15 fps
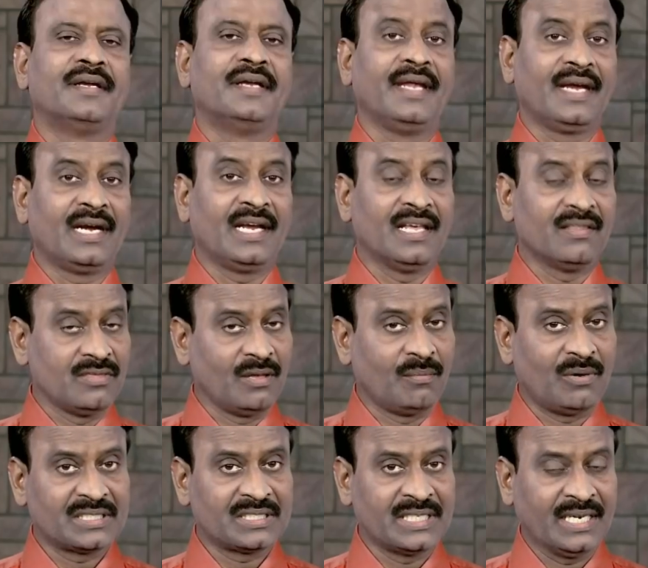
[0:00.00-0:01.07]
நீங்கள் எந்த
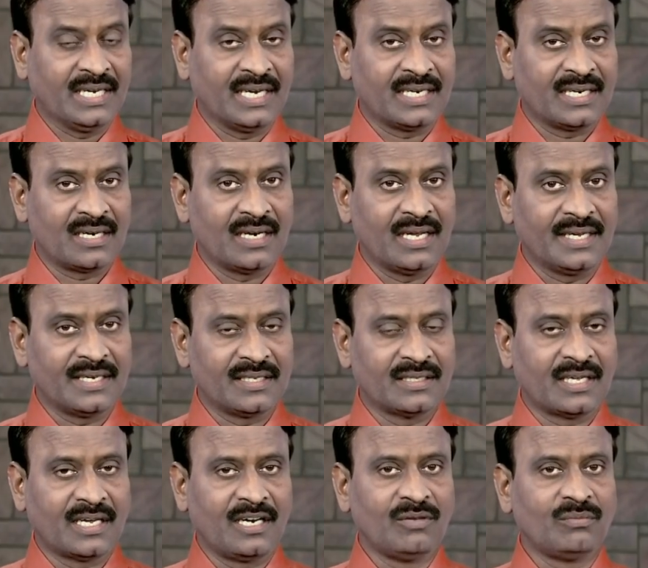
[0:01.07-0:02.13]
பாஷைக்காரர்களாக
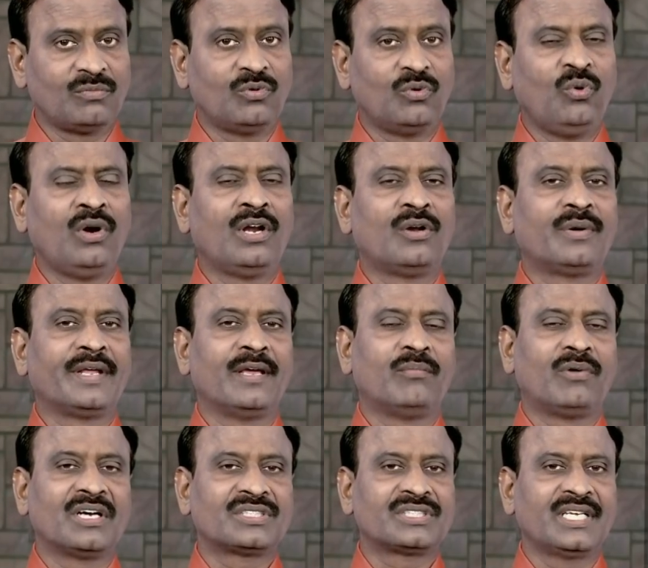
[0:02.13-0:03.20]
இருந்தாலும் உங்களுடைய
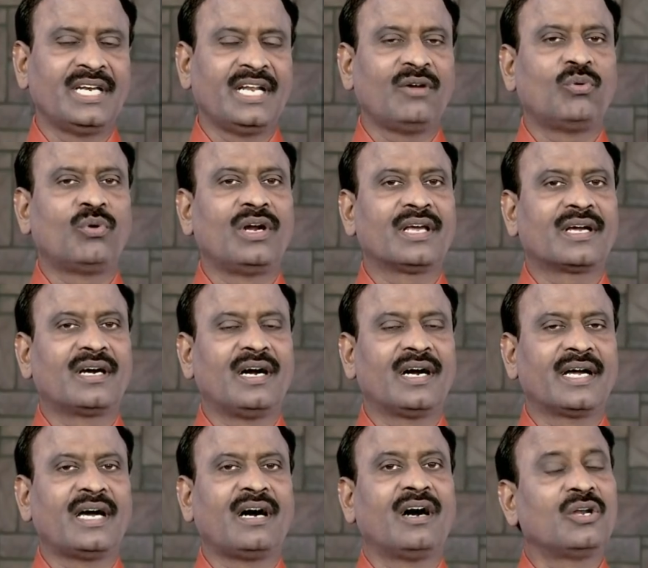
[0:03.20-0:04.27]
பாஷையிலே
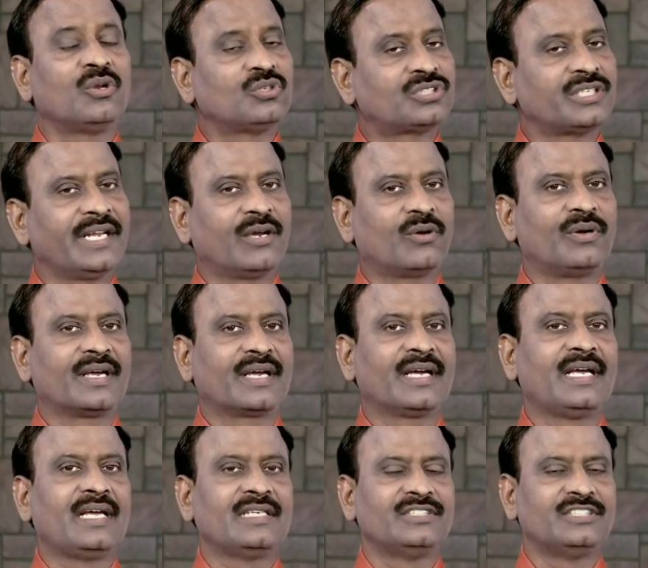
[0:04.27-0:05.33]
உங்களுக்காக ஆலோசனை
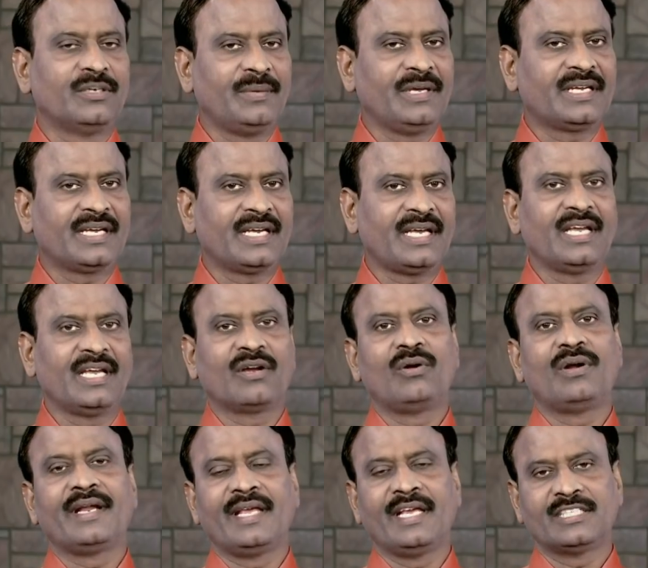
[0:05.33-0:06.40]
கொடுக்க ஜபிக்க
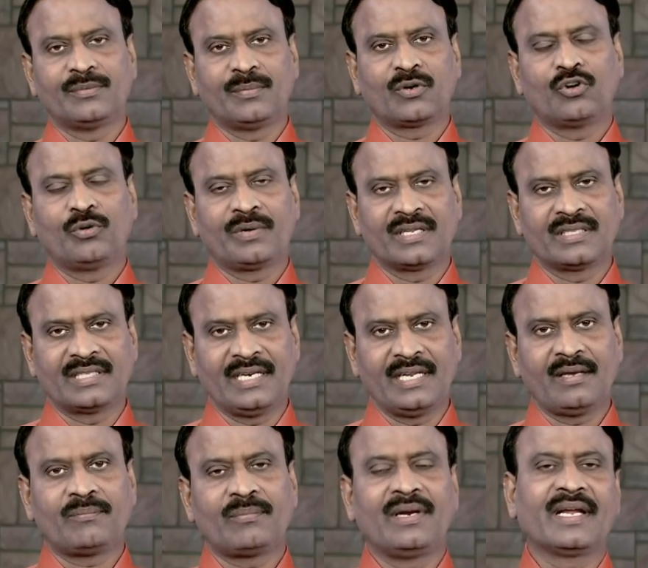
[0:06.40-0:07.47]
எங்களுடைய ஜப
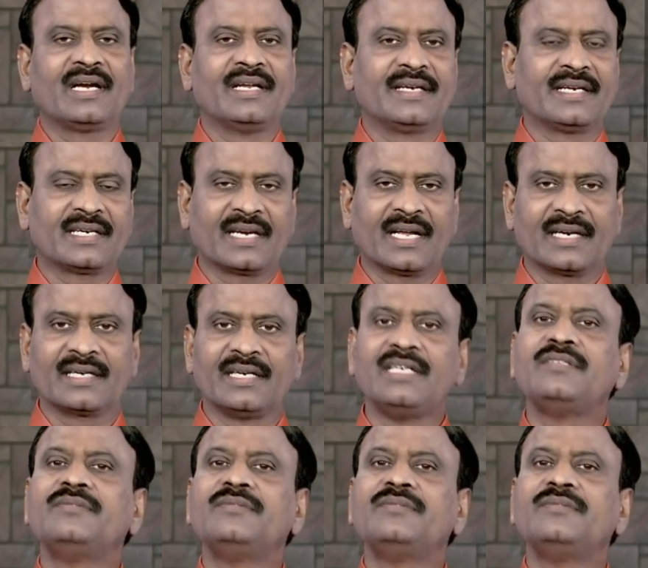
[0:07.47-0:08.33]
கோபுரத்திலே பிள்ளைகள் இருக்கிறார்கள்